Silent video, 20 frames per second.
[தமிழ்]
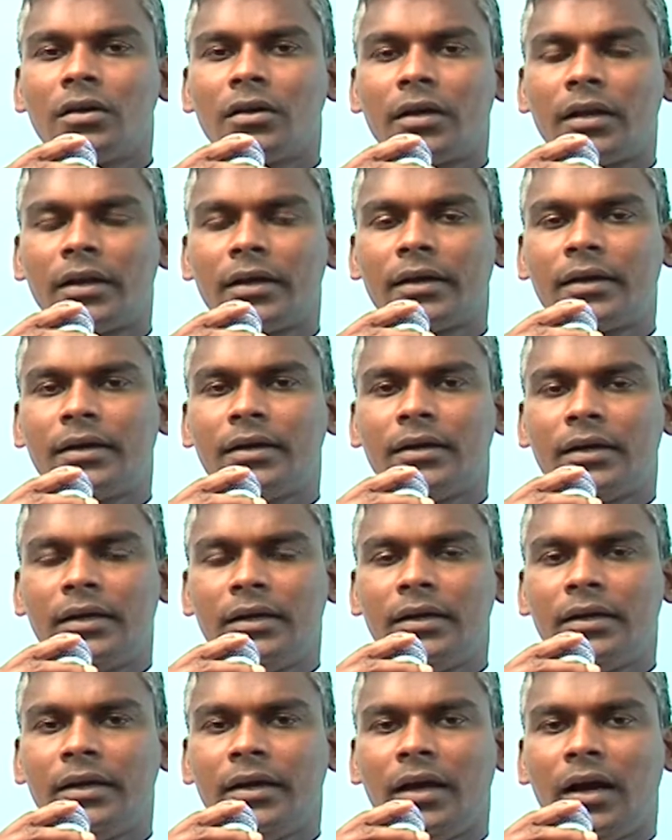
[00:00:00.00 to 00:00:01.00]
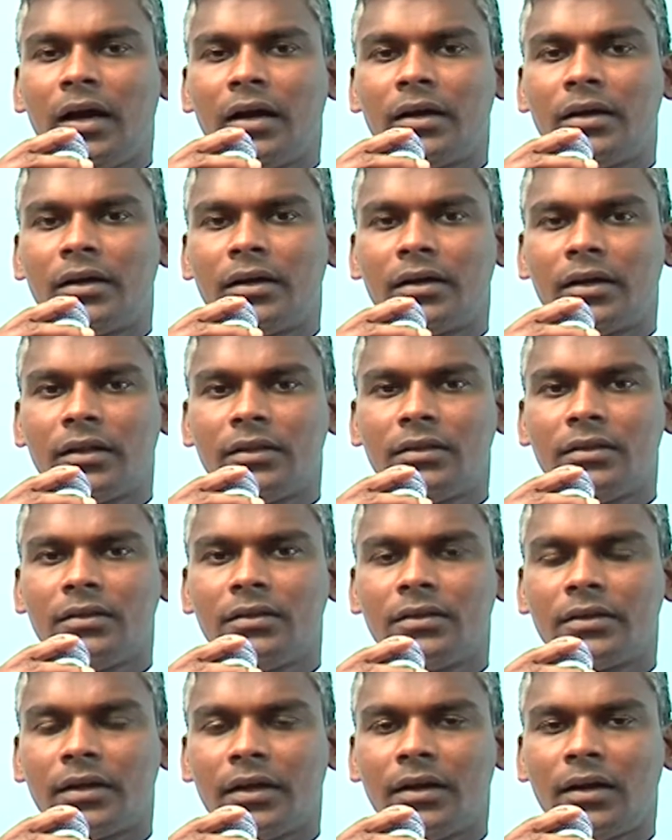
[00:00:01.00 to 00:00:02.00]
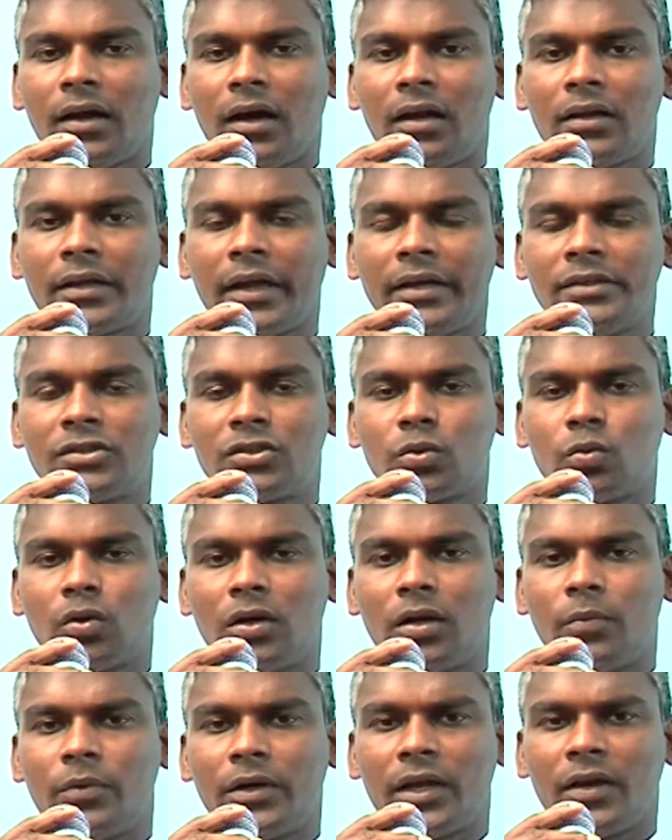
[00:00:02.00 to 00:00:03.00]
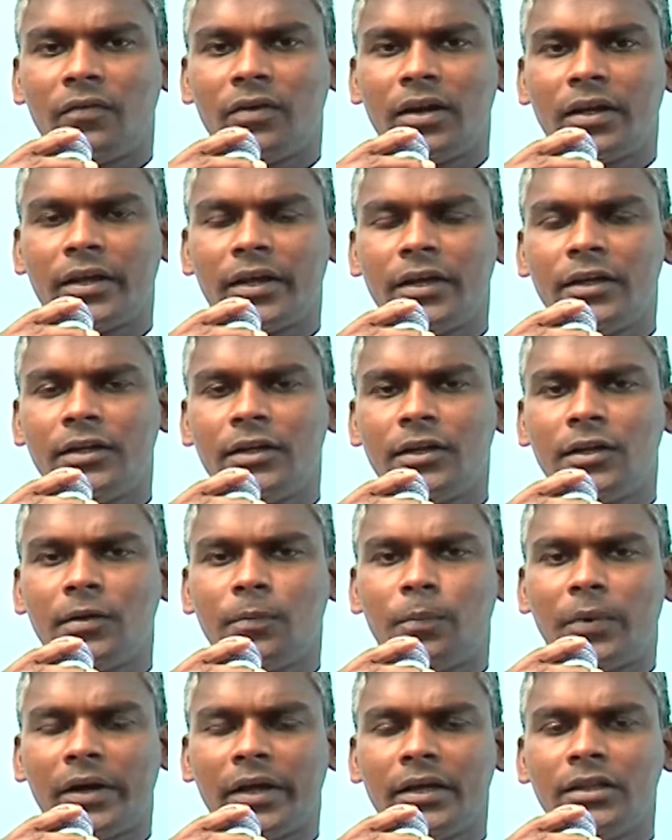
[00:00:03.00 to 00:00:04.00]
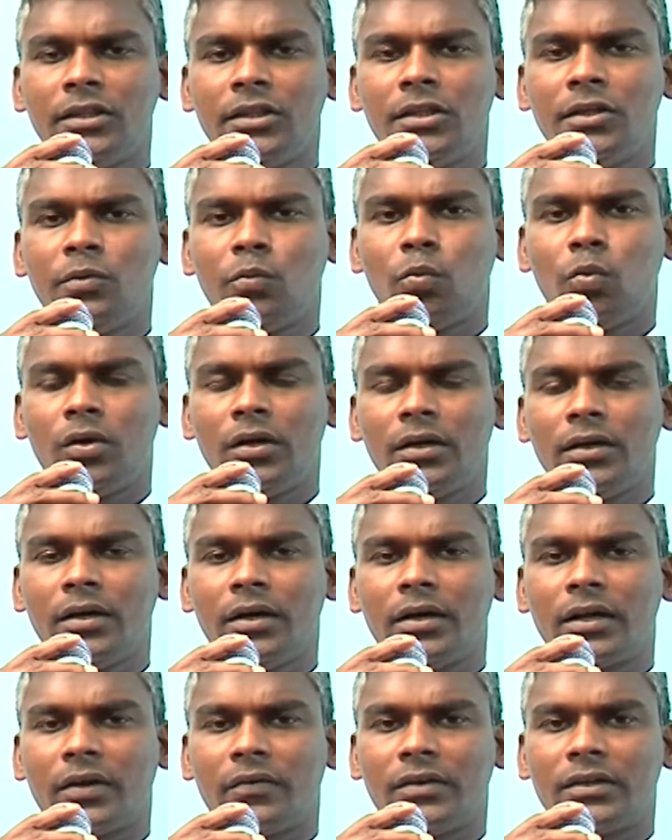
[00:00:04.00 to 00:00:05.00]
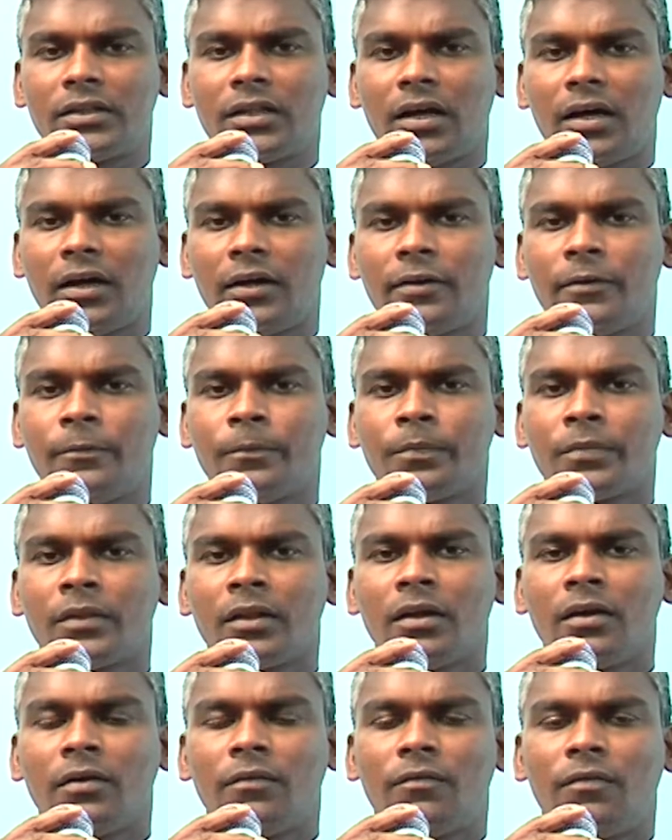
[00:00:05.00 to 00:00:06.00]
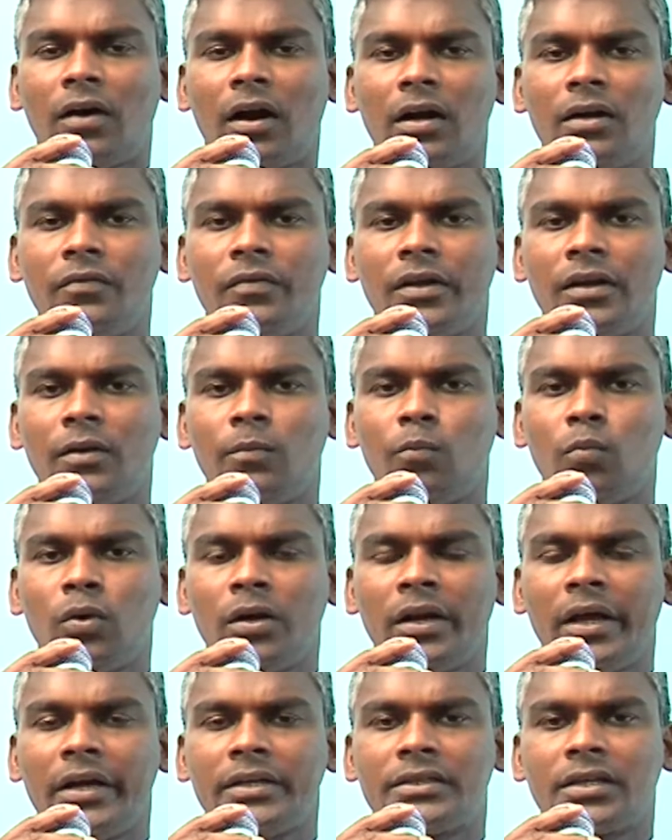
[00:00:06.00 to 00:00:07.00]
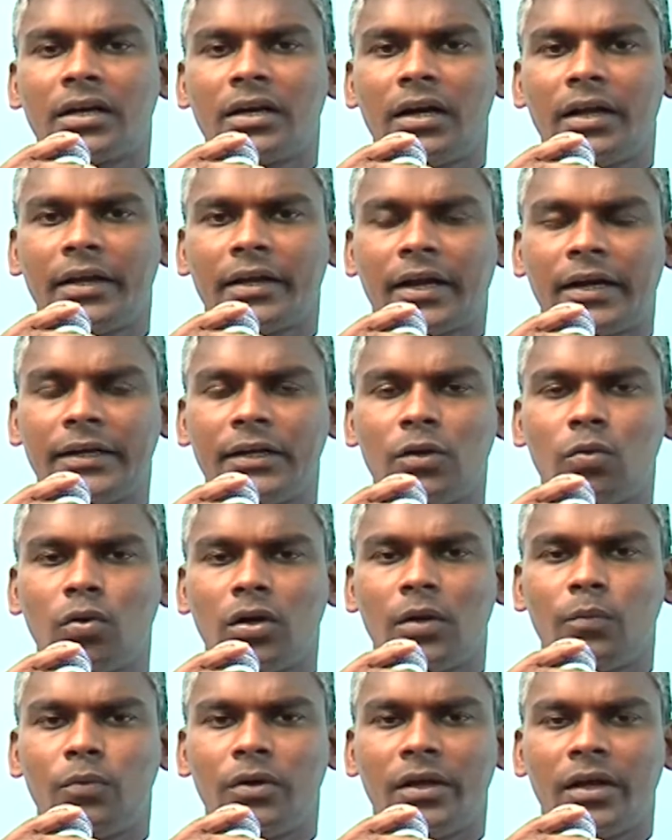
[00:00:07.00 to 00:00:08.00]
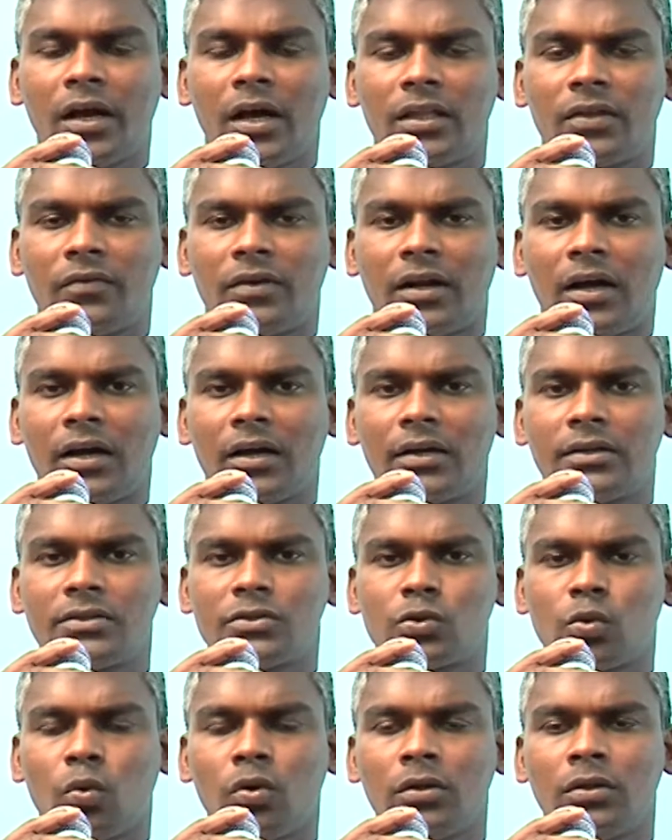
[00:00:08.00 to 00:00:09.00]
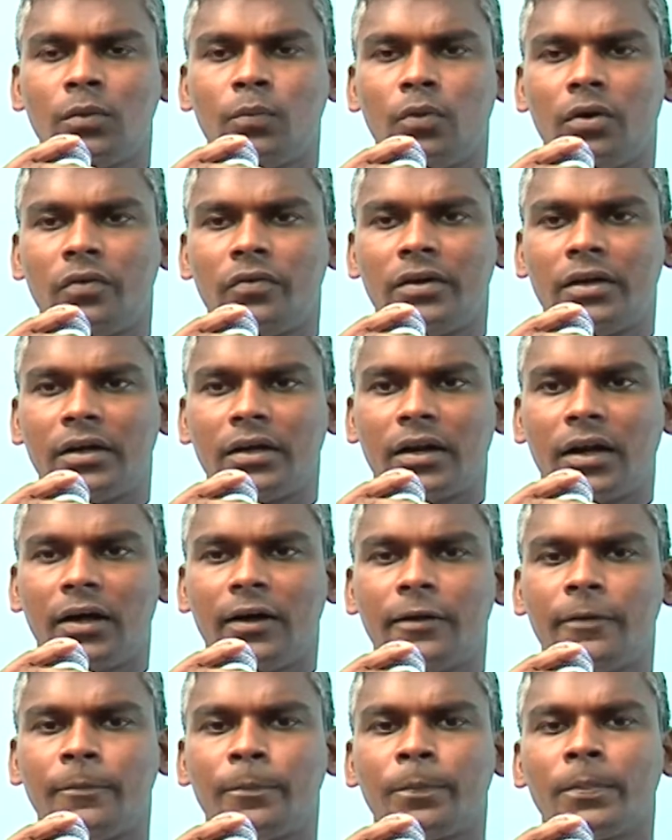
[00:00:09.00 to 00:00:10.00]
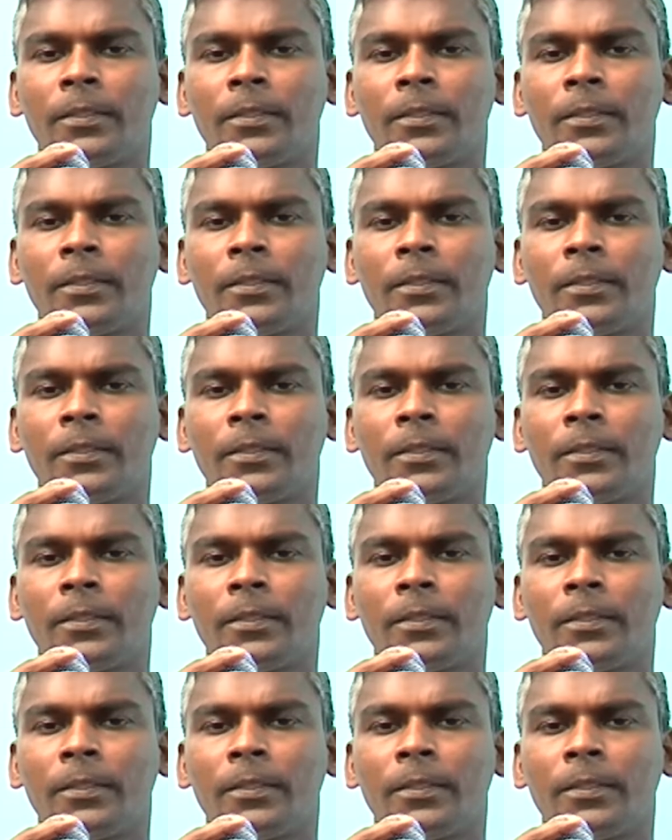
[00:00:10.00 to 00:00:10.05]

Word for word: எனக்கு அழுகையாக இருக்கிறது என்னால் ஏற்றுக்கொள்ள முடியவில்லை என்று பயந்து ஒடுங்குகிறவன்தான் வாழ்வில் முன்னேற்றங்களை கண்டுகொள்ள முடியாதவனாக சோர்ந்து போய்விடுகிறான்